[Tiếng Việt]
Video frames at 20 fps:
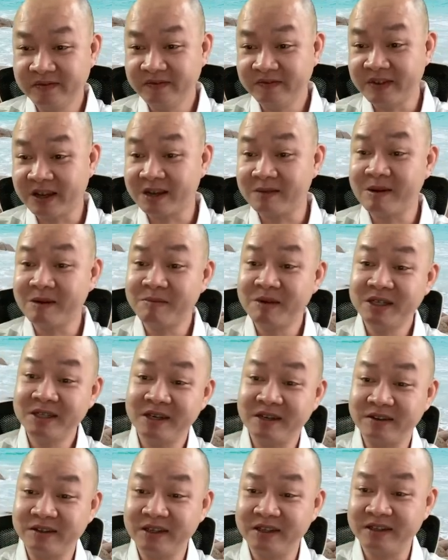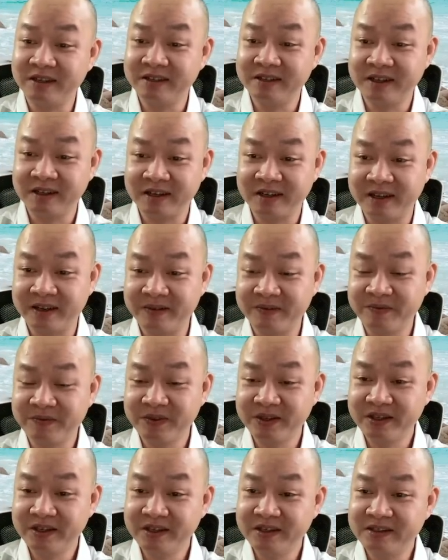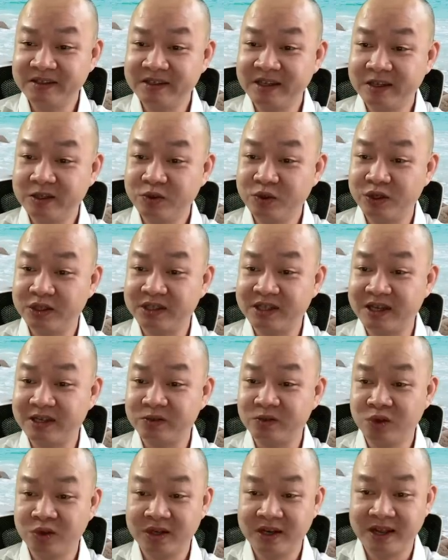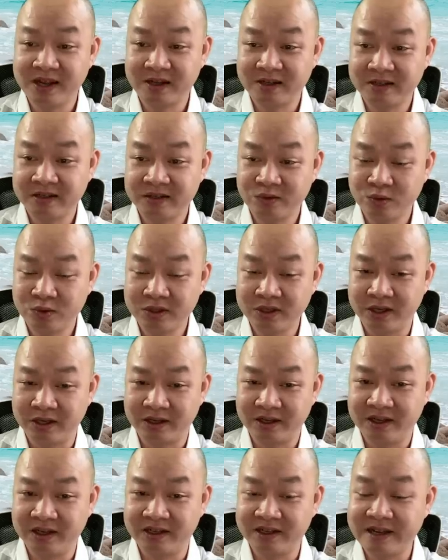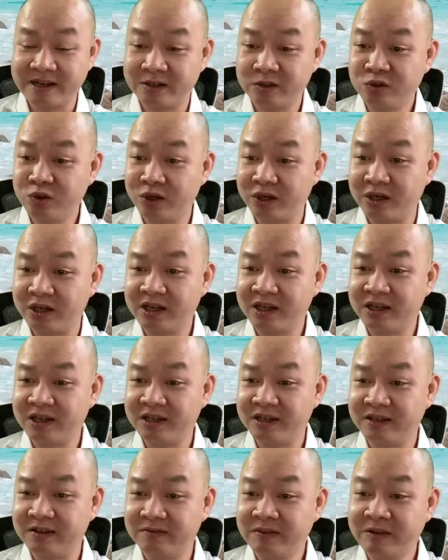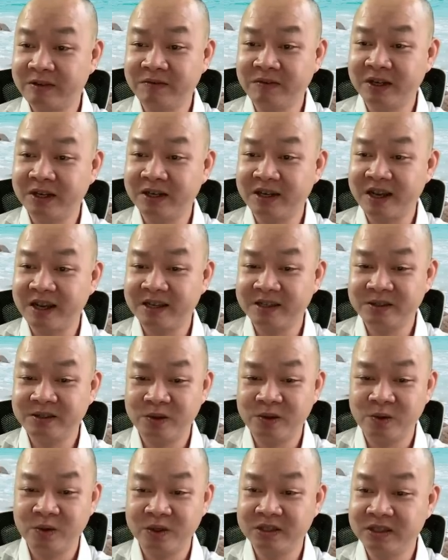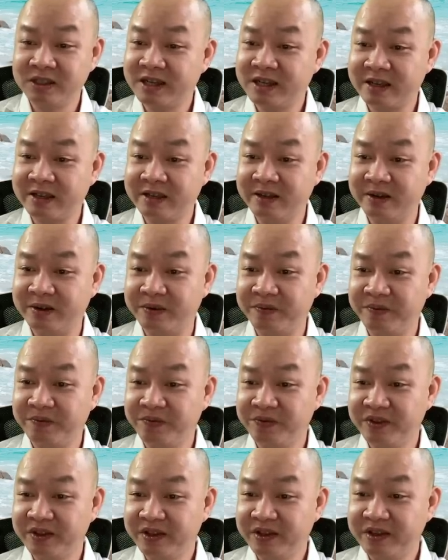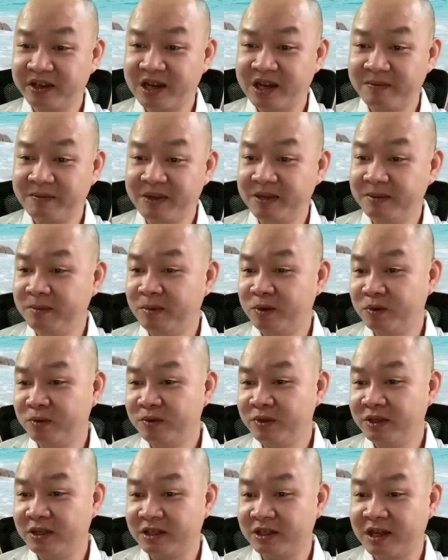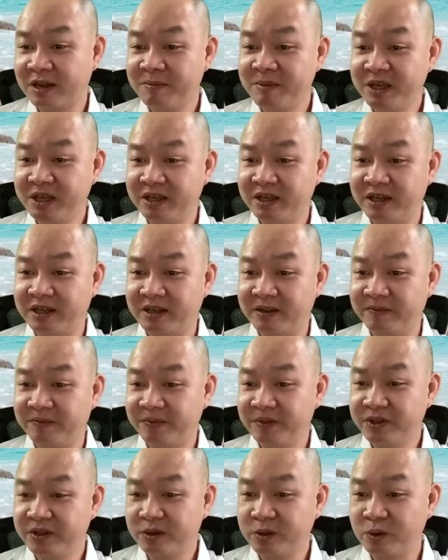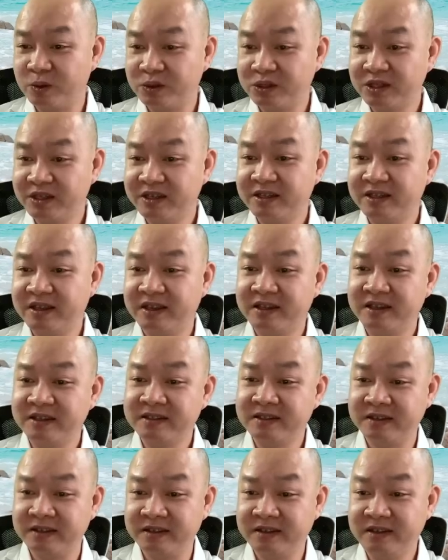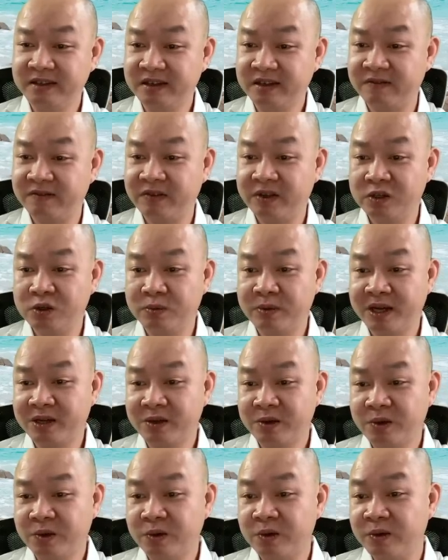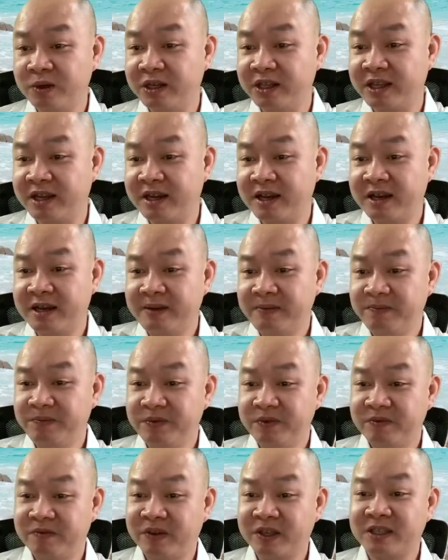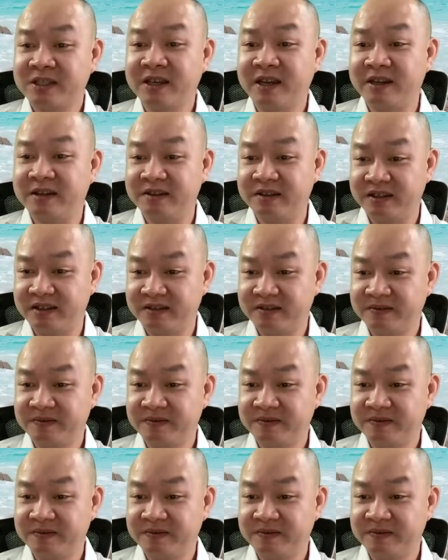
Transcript: Và các bác bây giờ có thể thấy rằng là dây chuyền sản xuất đạt xưởng đạt chuẩn vân vân i ét ô dưới các kiểu đã bị bộ đã bị uh, tổ chức y tế thế giới là vê kép hát o người ta đã vạch trần rồi.